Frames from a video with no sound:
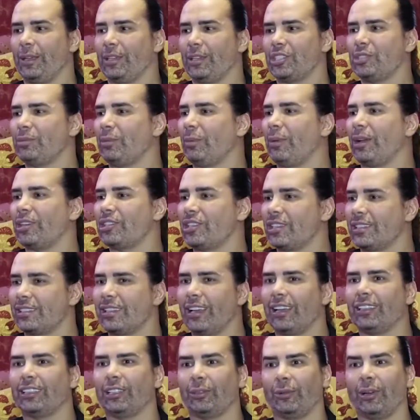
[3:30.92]
جيب قماشه
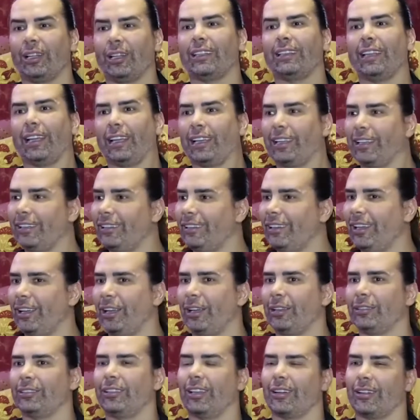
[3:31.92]
ساده وانا ادخل
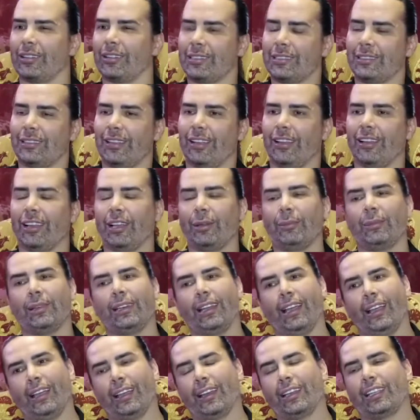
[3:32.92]
لها طرز لها اعمل
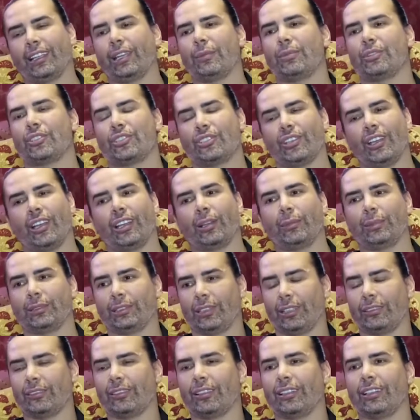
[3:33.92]
لها حركه بالشاك
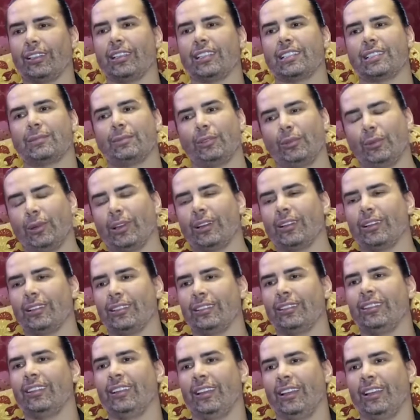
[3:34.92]
بالتطريز
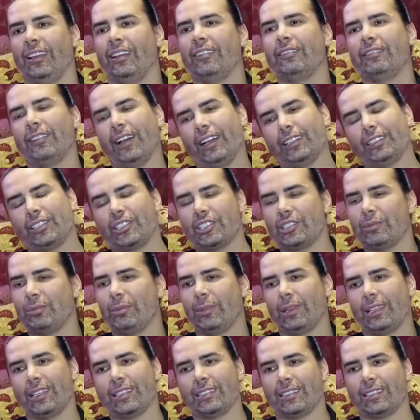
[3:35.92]
بالورد فهذا الشيء
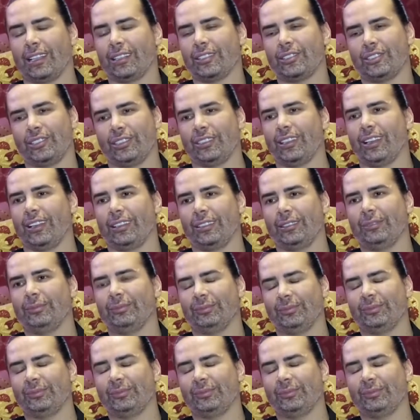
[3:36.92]
بميزي عن شيء ثاني